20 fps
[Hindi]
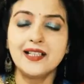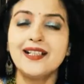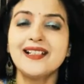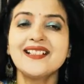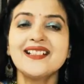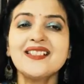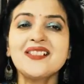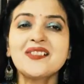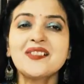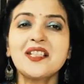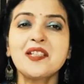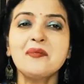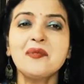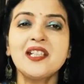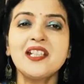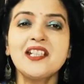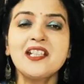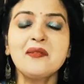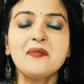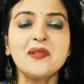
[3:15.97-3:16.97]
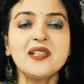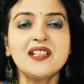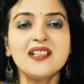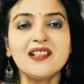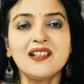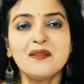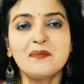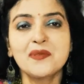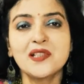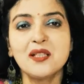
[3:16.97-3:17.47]
अगस्त के महीने में
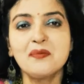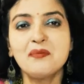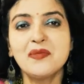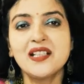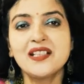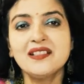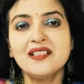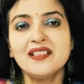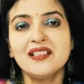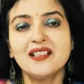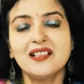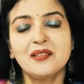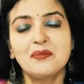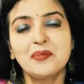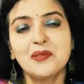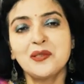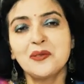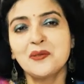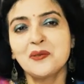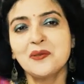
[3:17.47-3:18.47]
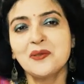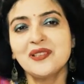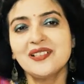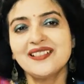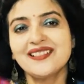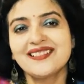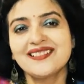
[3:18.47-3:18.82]
आपका मन बिल्कुल